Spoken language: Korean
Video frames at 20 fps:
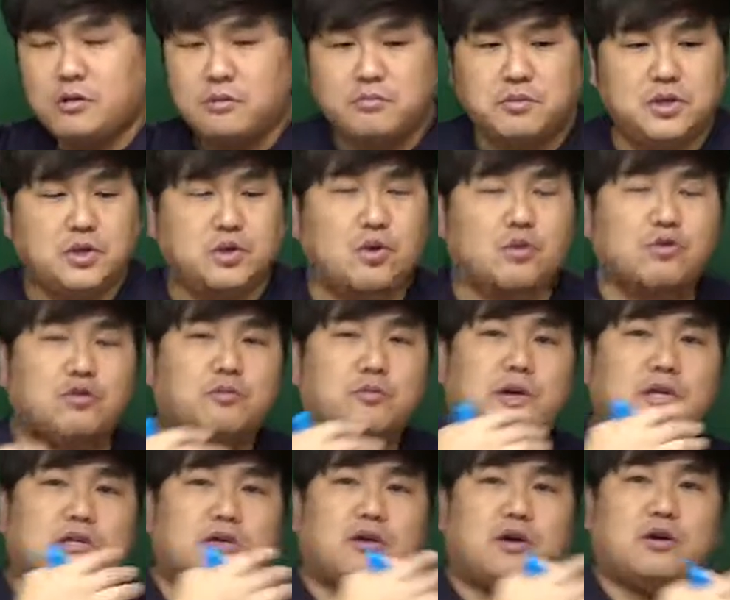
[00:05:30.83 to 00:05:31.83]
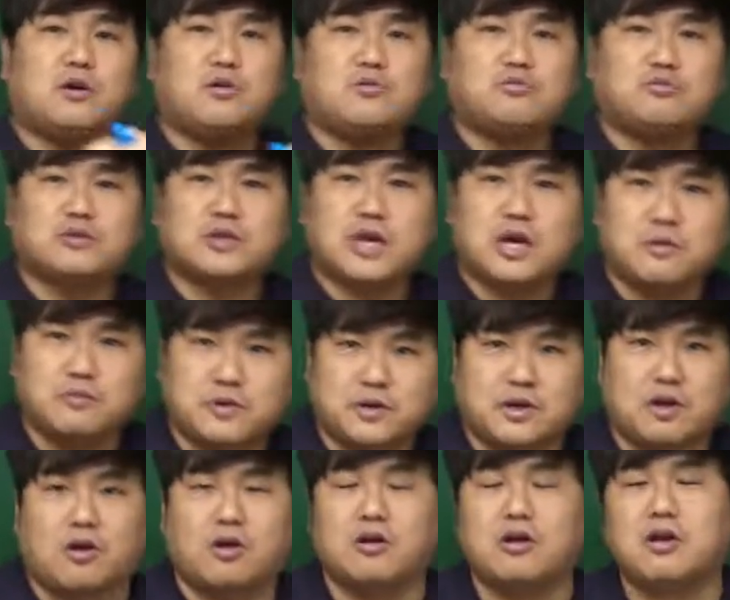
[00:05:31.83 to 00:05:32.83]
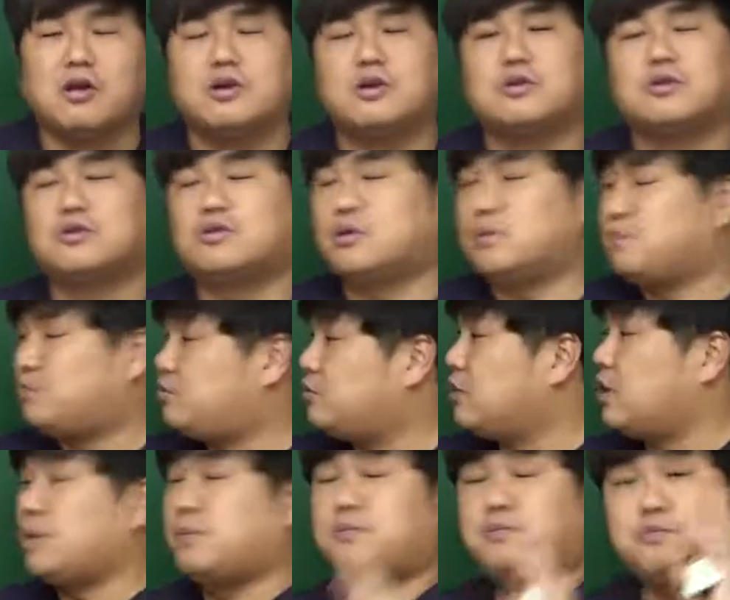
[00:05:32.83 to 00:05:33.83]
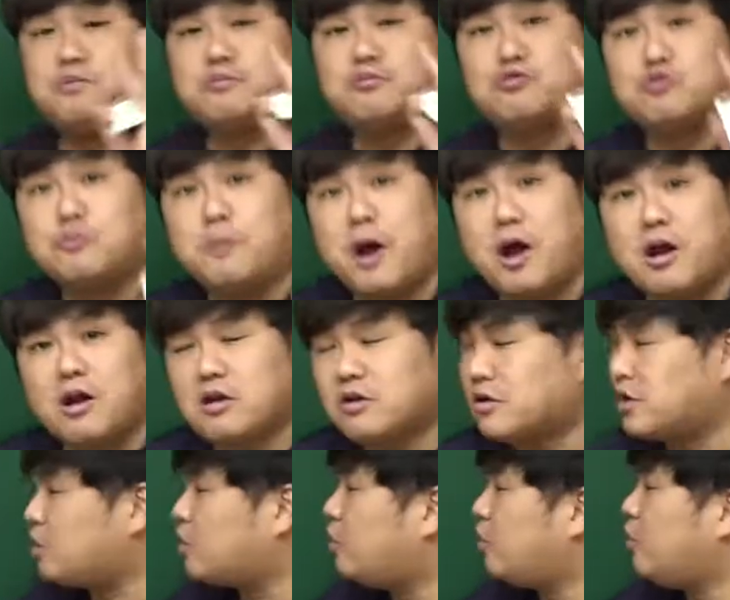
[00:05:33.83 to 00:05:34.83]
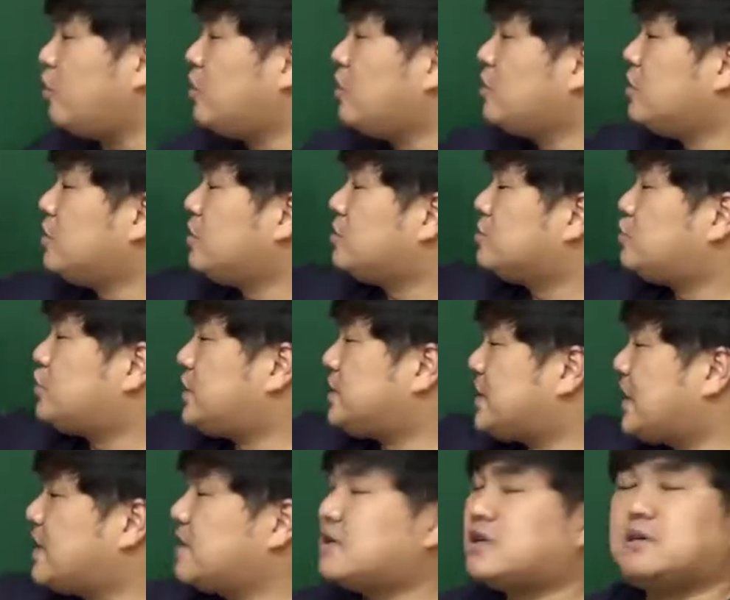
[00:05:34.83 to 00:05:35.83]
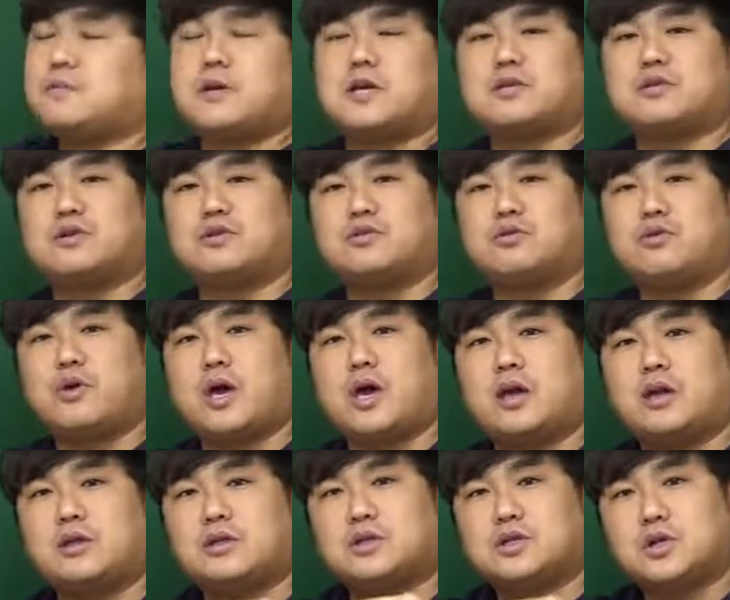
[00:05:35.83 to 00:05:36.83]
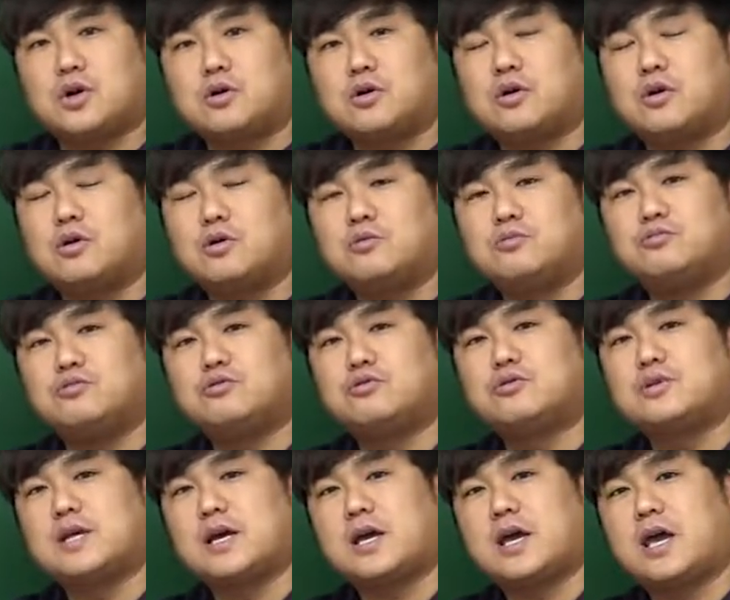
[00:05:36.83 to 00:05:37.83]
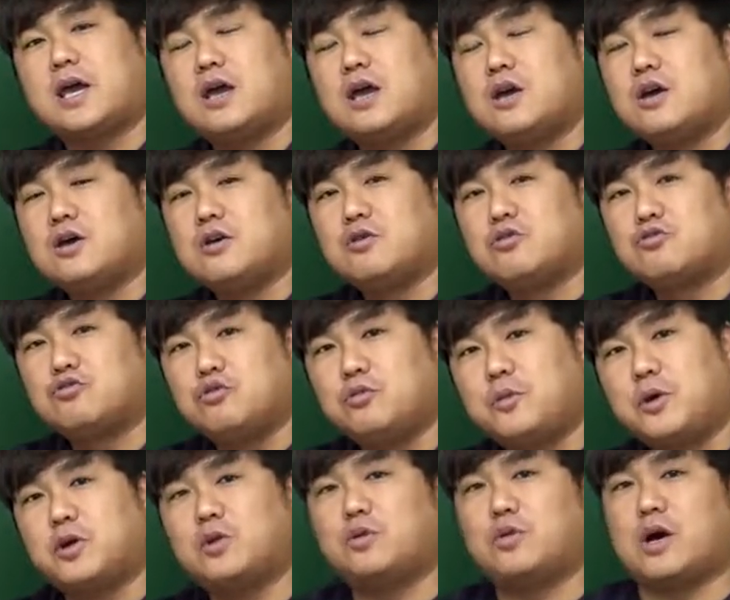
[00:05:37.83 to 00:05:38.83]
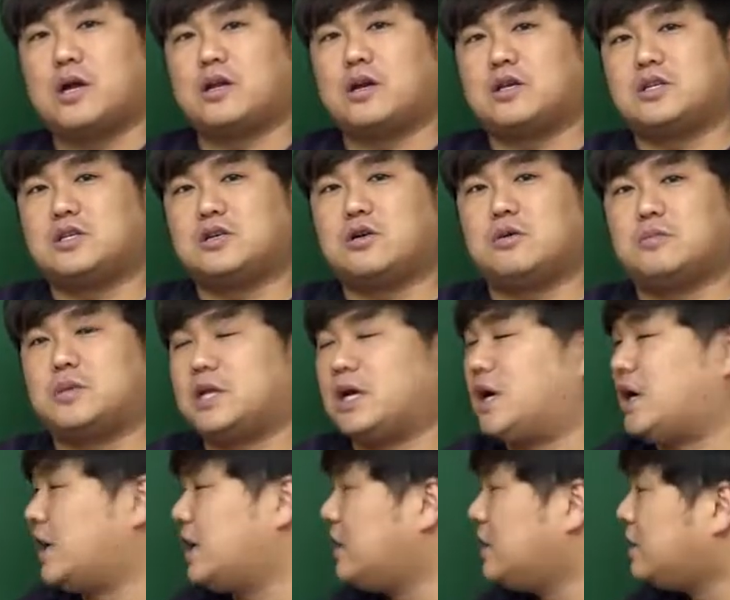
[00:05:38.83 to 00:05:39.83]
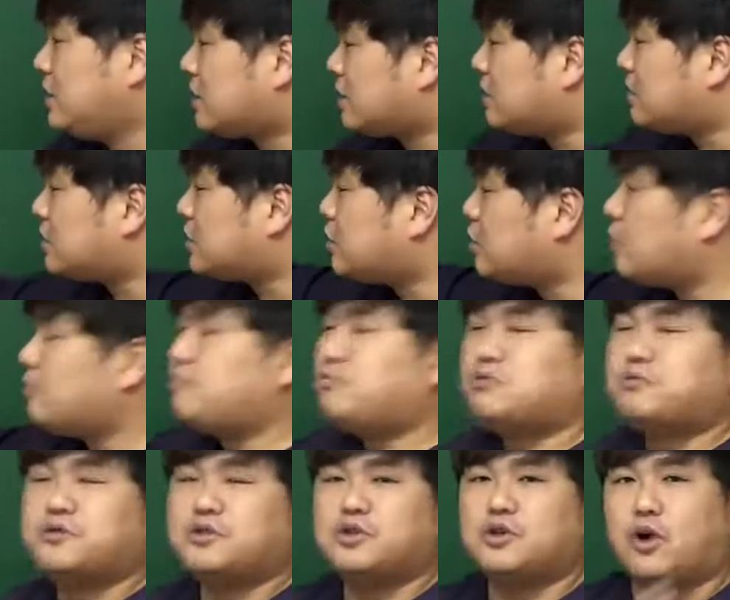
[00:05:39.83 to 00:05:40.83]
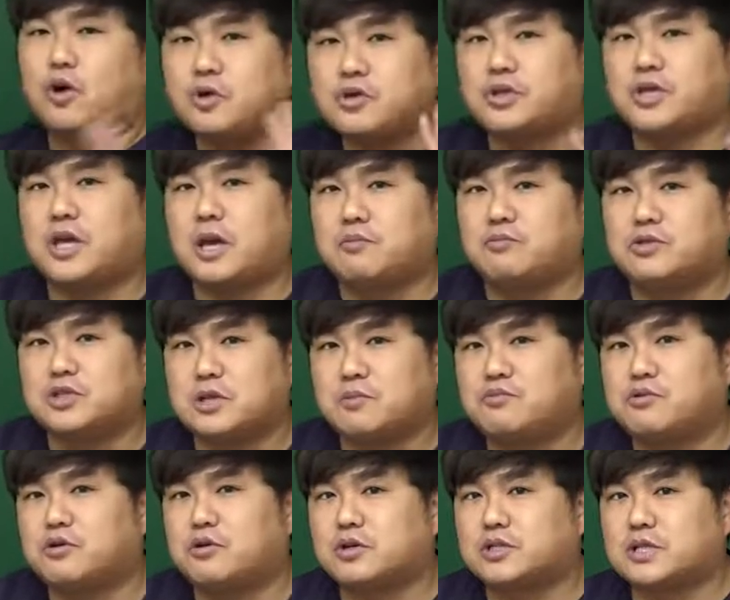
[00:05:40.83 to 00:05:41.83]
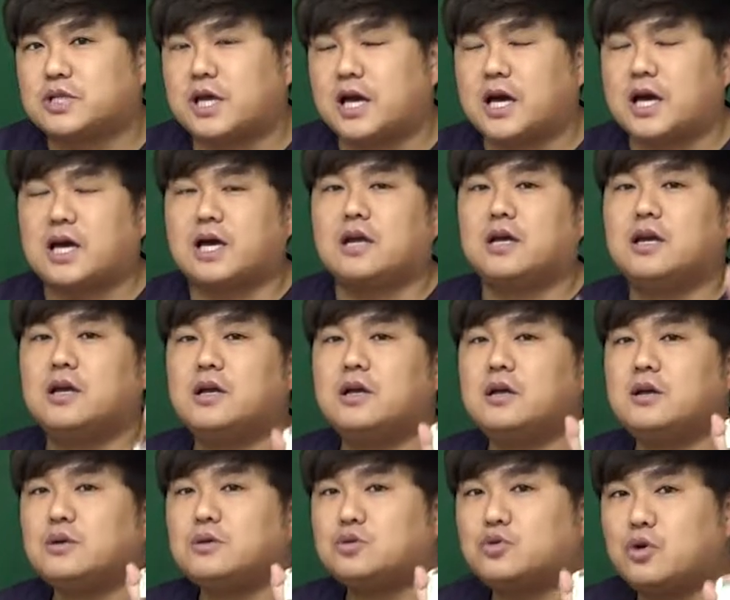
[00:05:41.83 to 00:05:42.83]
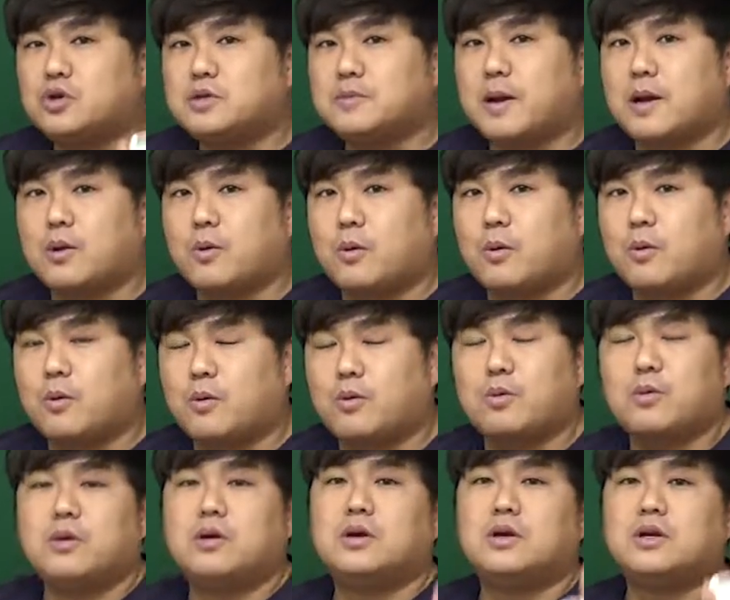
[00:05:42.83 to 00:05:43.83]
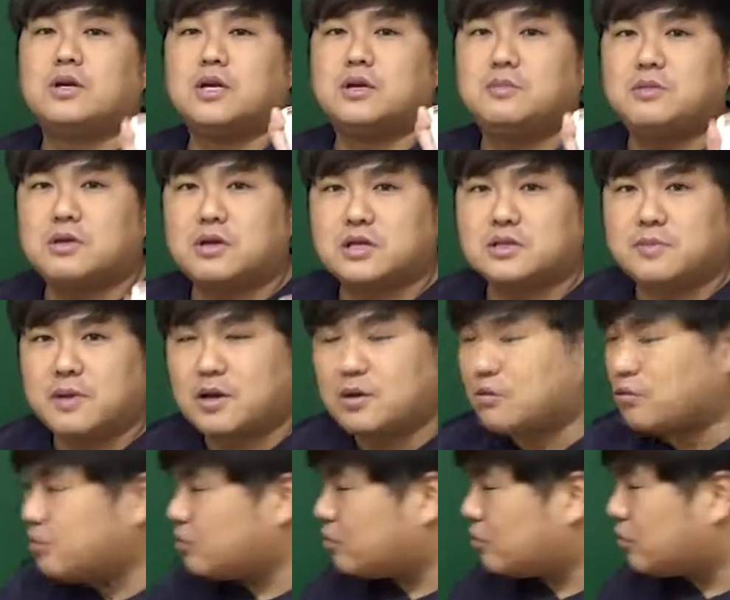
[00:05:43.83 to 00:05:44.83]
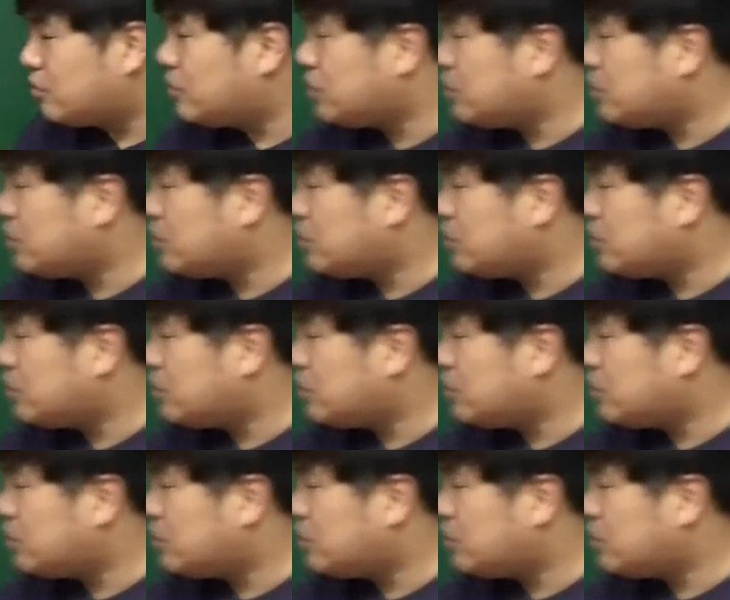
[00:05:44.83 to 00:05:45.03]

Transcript: 비교급에서의 형부사의 비결, 그, 부, 아, 구별, 그리고 최상급에서도의 청, 형부사의 구별이 또 가능해지는 겁니다. 그럼 그런 부분 어떻게 문제를 풀 것이냐. 쫄지 말고, 힘들어하지 말고,